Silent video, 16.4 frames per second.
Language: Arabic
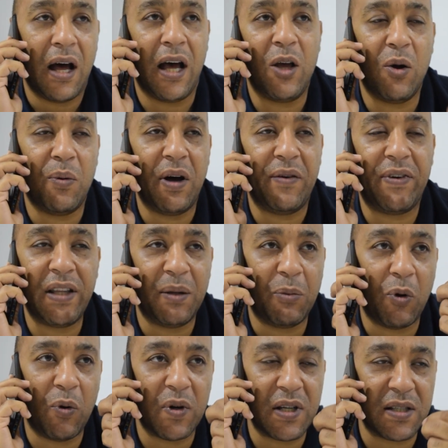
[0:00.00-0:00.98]
ايوه يا
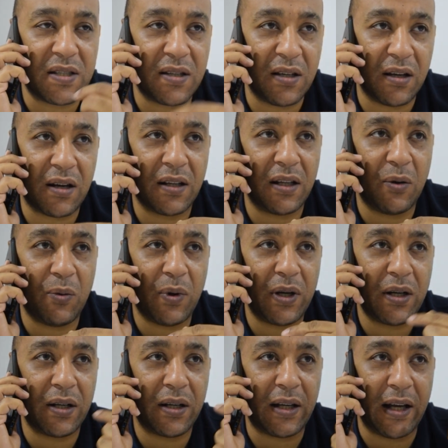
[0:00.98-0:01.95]
فندم هو الزياره
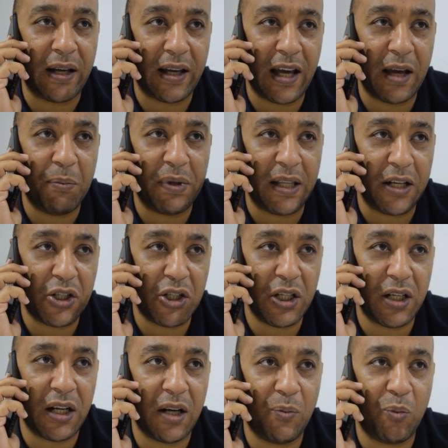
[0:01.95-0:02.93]
دون كان جايب
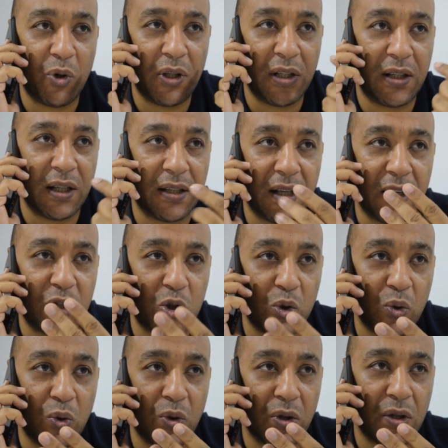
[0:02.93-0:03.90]
بتاشيره مدتها ثلاث
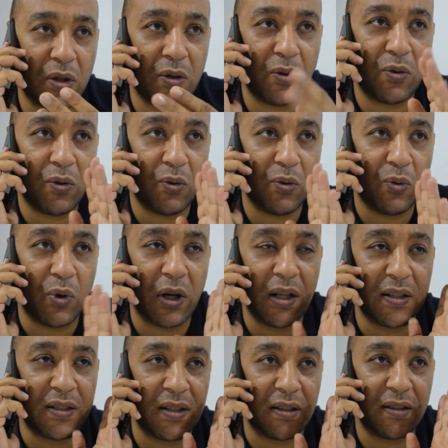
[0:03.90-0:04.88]
شهور
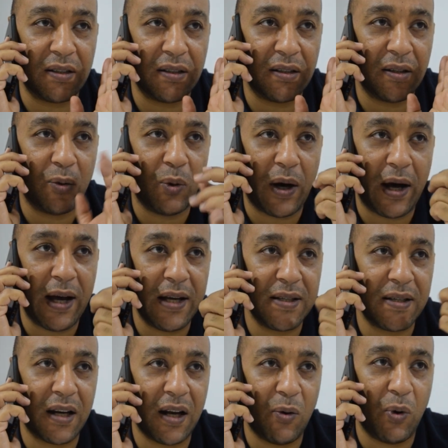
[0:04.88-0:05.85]
وخلصت
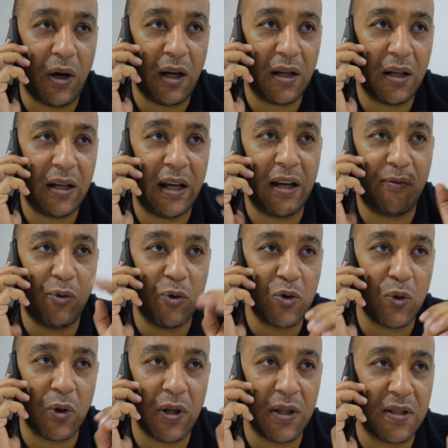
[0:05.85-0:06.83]
وعايز يروح لان
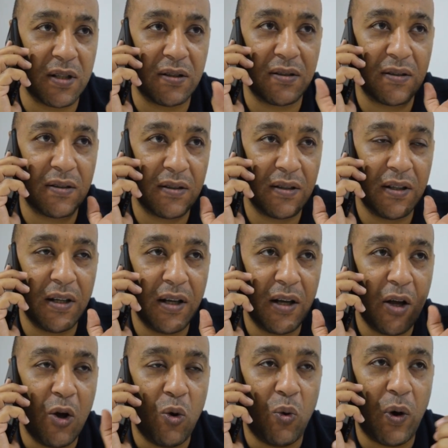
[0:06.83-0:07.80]
فلوسه خلصت
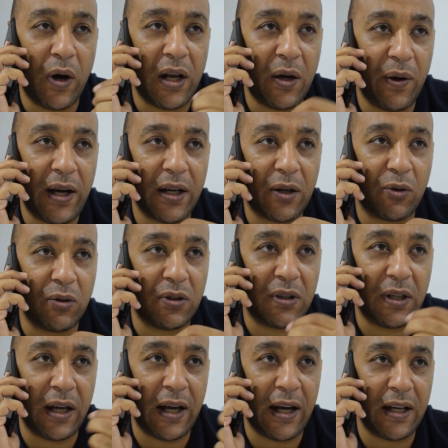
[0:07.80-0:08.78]
وانا واحد
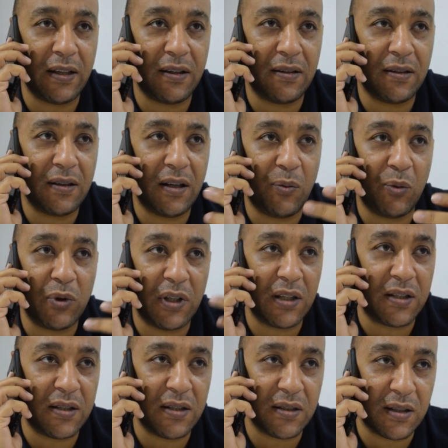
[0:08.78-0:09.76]
كنت قاعد
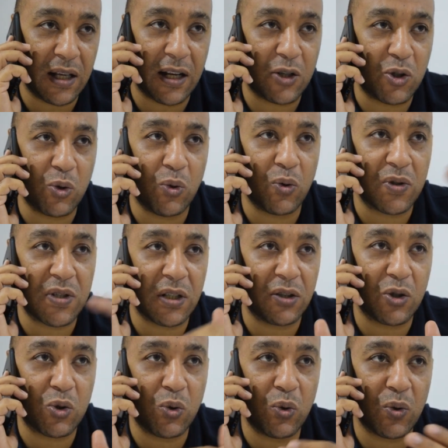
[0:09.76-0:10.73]
لمده ثلاث شهور
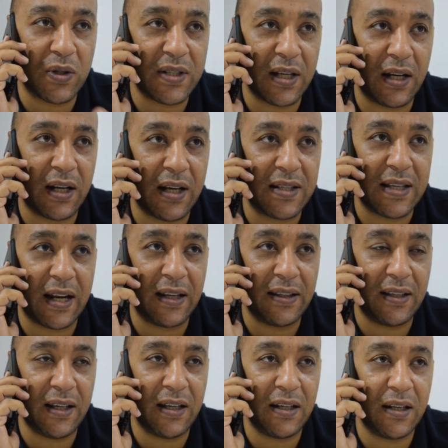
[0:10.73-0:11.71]
ست شهور سنه
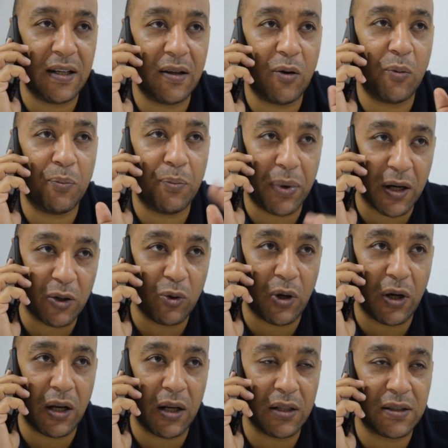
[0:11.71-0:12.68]
سنتين
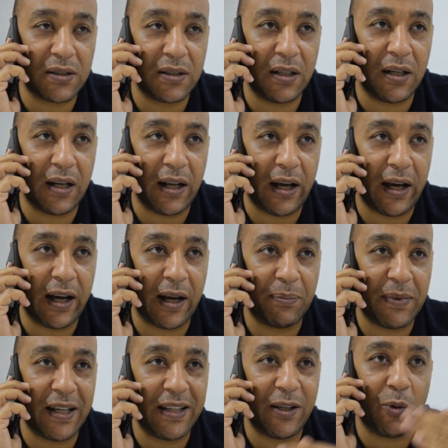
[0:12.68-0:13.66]
برضه خلصت
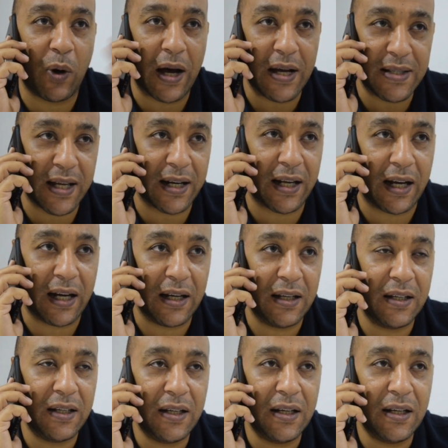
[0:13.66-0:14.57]
الحاجه بتاعتي وعايز ارجع